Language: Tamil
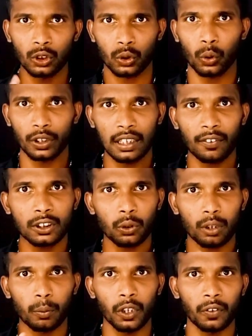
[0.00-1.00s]
ஸோ இதை வச்சு
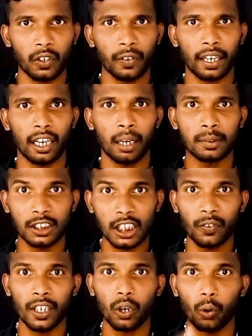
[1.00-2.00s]
ஒரு முடிவுக்கு வரலாம்
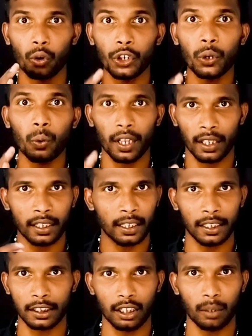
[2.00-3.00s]
சிறுவன் உயிரோட தான்
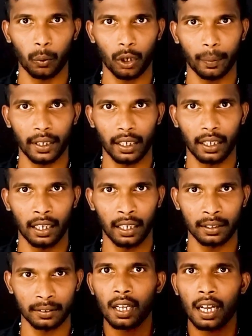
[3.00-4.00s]
கிணற்றுக்குள்ள போடப்பட்டிருக்கிறான்